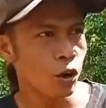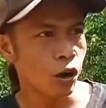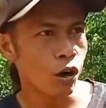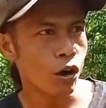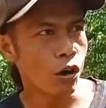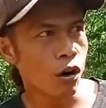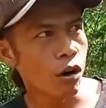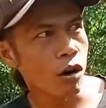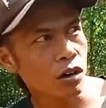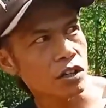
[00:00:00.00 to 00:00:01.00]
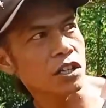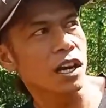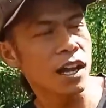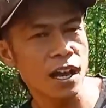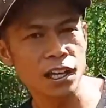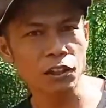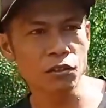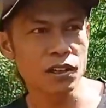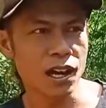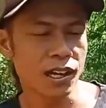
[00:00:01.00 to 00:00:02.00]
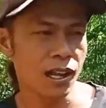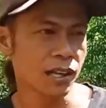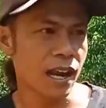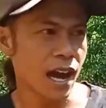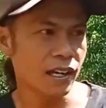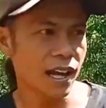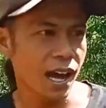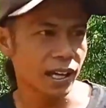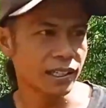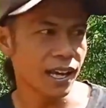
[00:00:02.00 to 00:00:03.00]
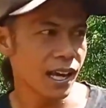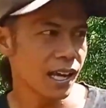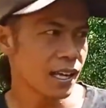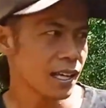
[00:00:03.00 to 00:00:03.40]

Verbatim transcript: oh, sana gitu nggak ada dahan-dahannya